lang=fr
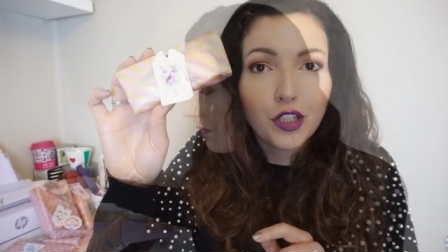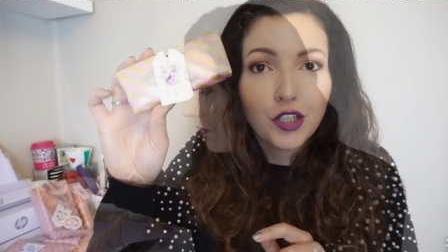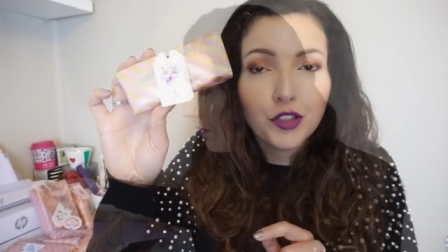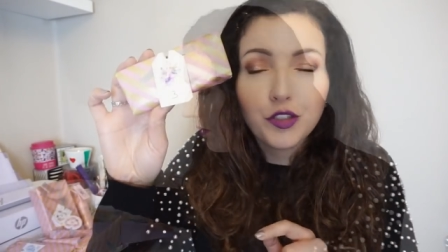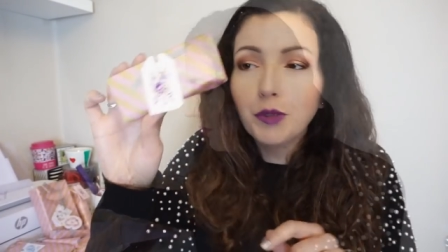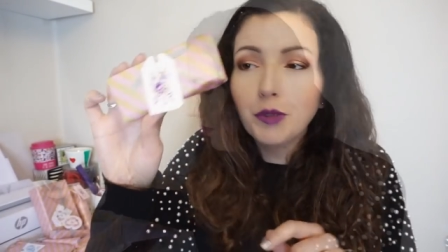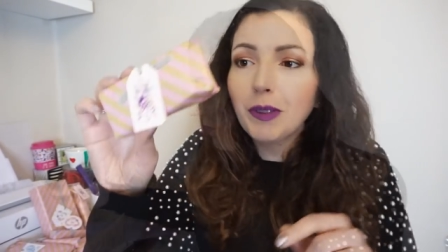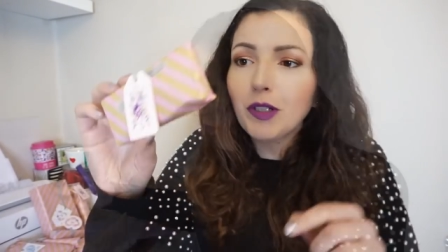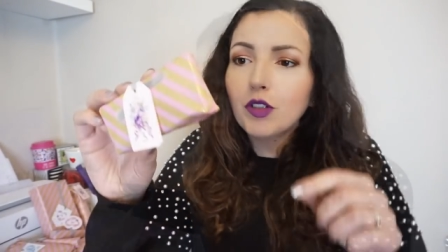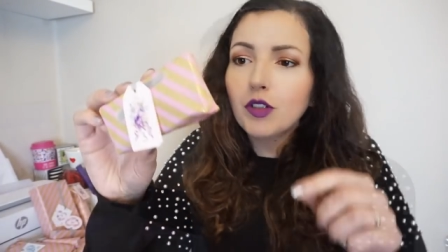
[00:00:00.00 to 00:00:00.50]

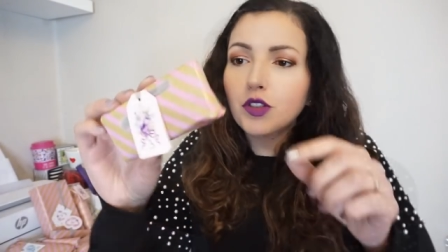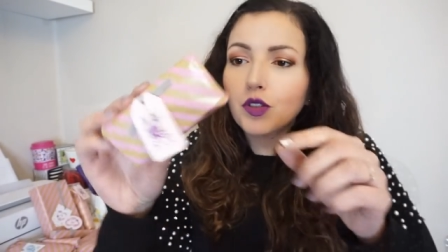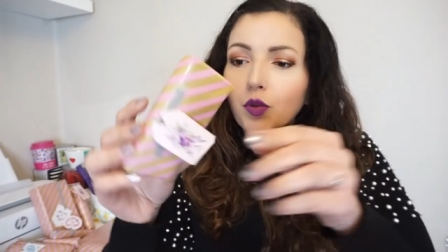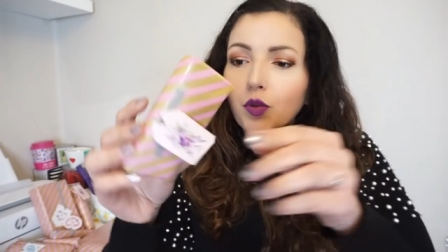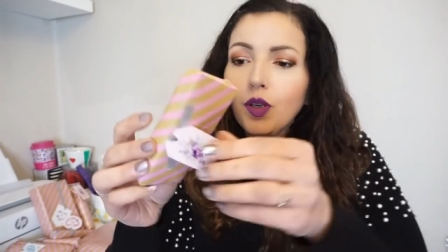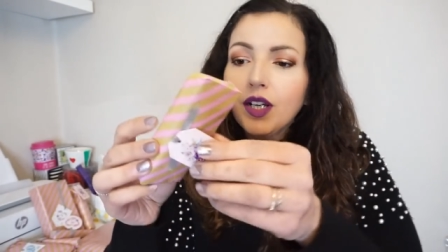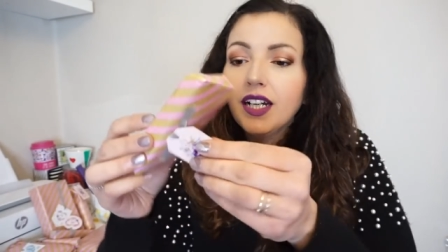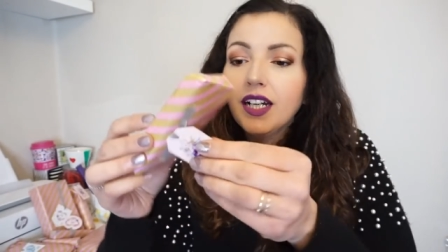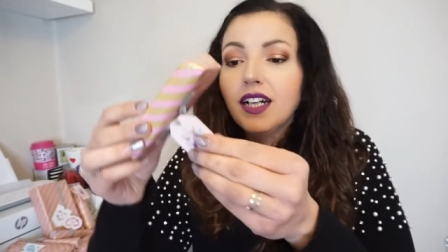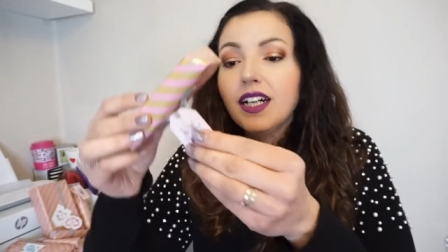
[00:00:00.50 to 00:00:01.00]
Numéro
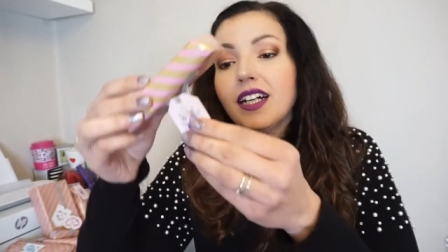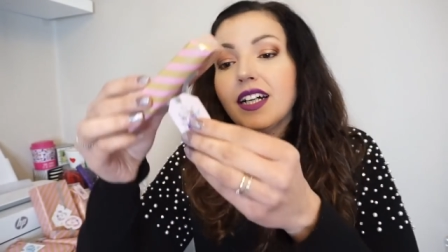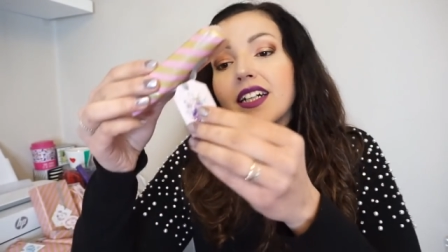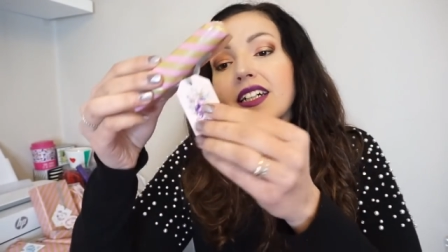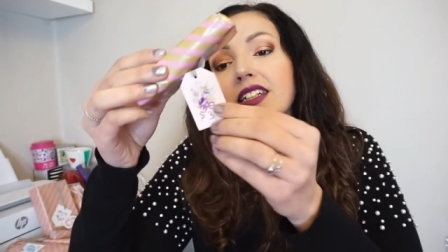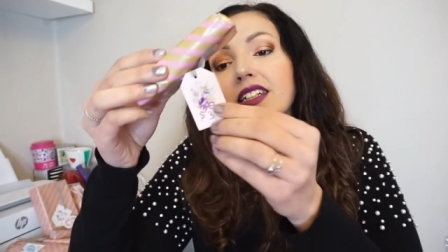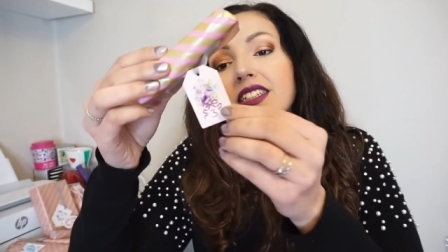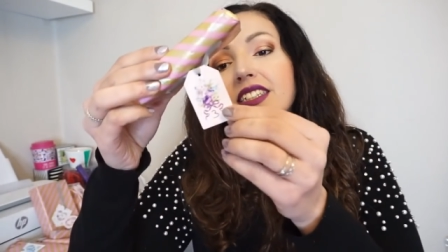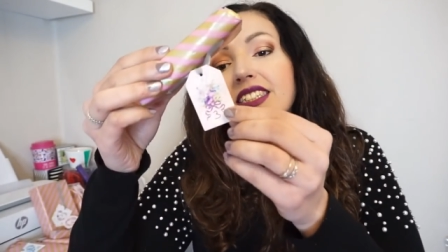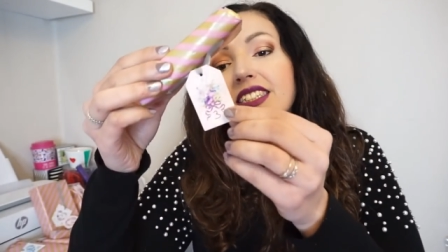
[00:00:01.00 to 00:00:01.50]
3,
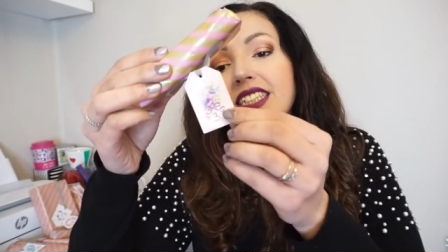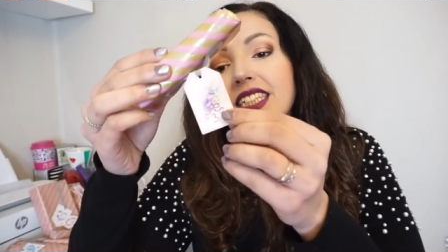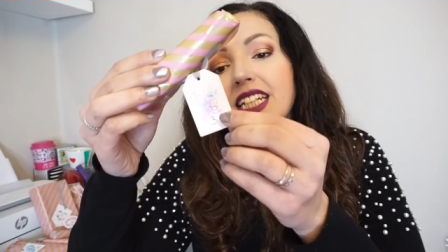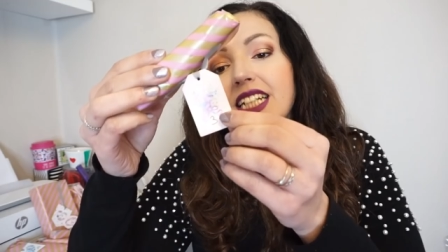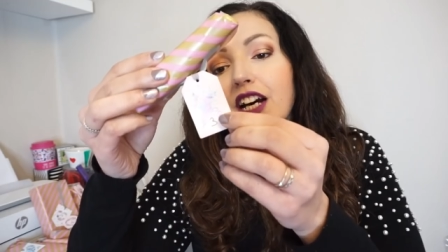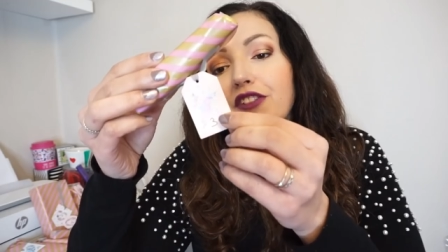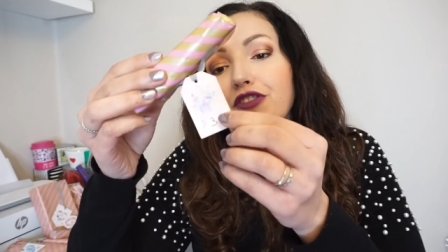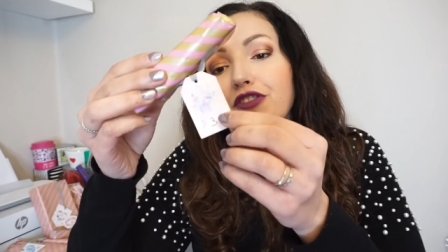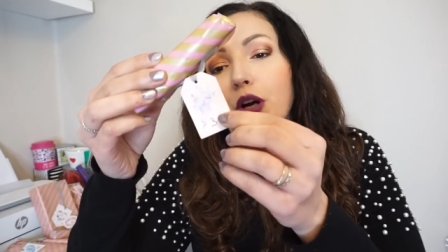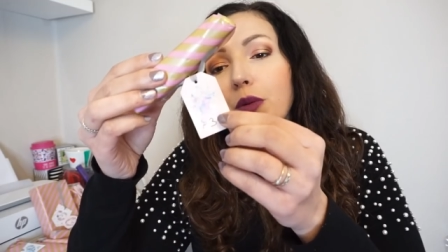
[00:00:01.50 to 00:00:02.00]
dit
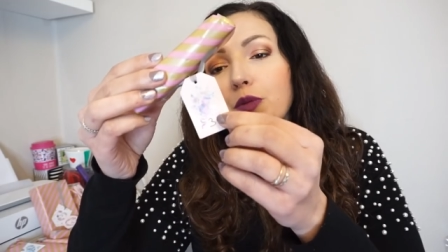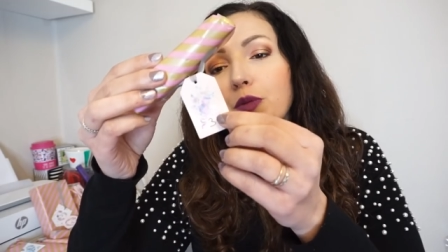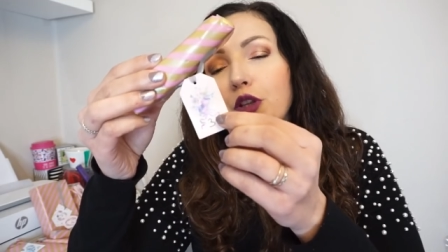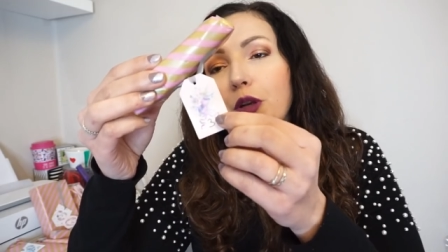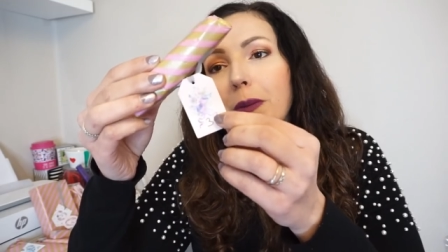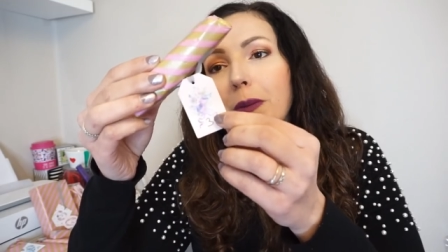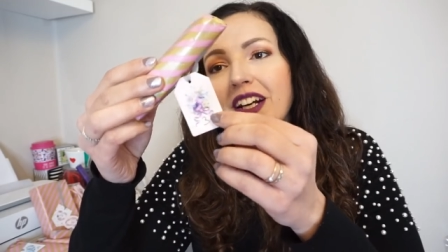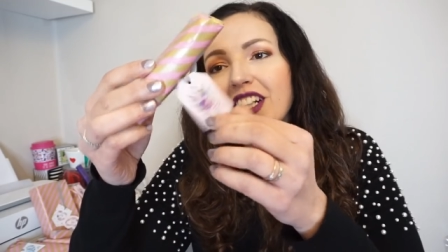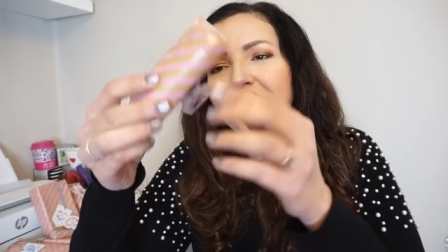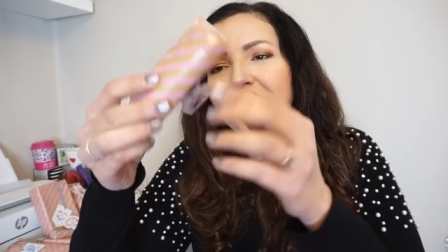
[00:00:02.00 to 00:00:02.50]
la formule
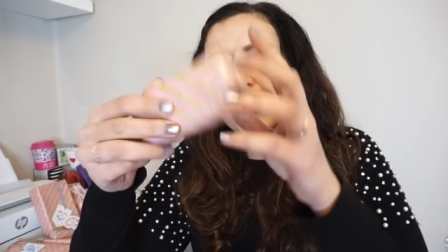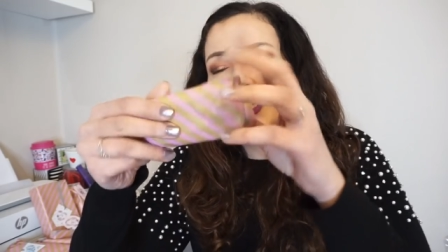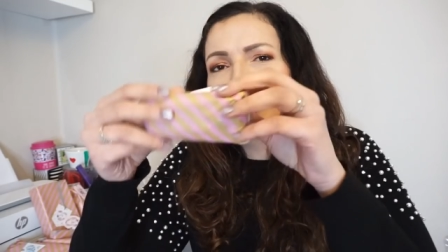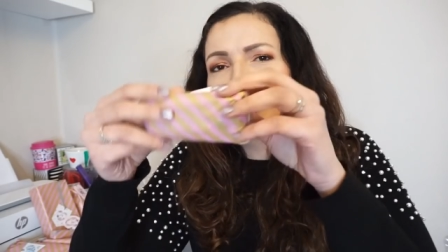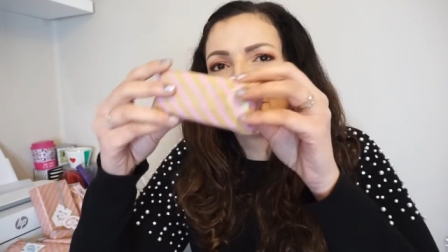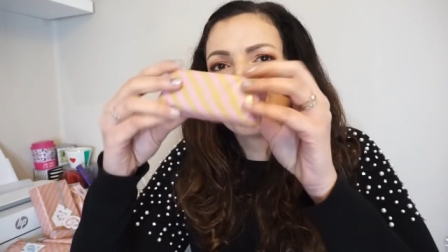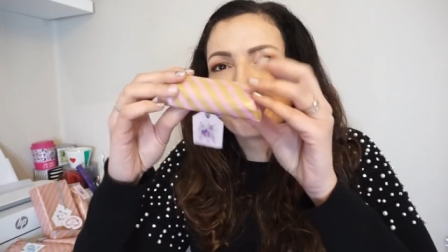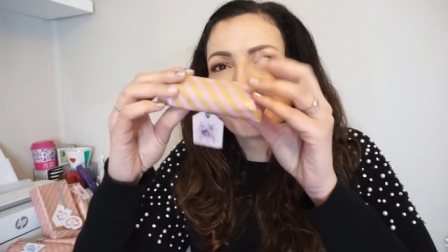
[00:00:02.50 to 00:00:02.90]
magique.